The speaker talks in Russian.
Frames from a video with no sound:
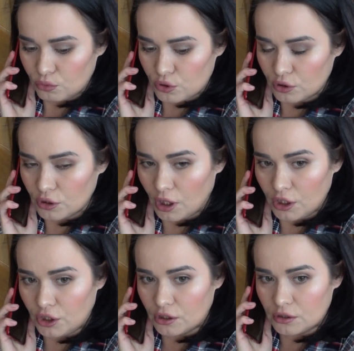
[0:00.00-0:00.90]
уже
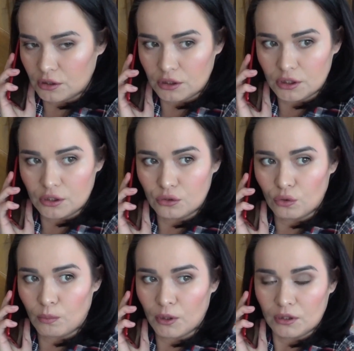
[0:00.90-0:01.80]
надоело сидеть
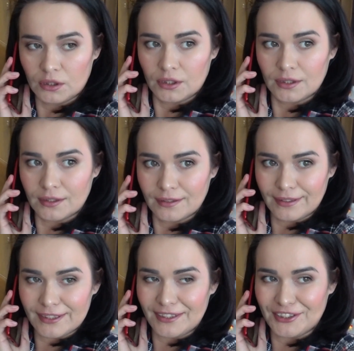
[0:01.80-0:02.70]
дома,
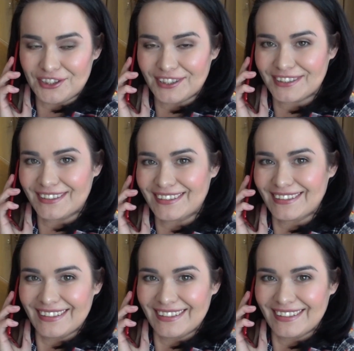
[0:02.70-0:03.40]
если честно.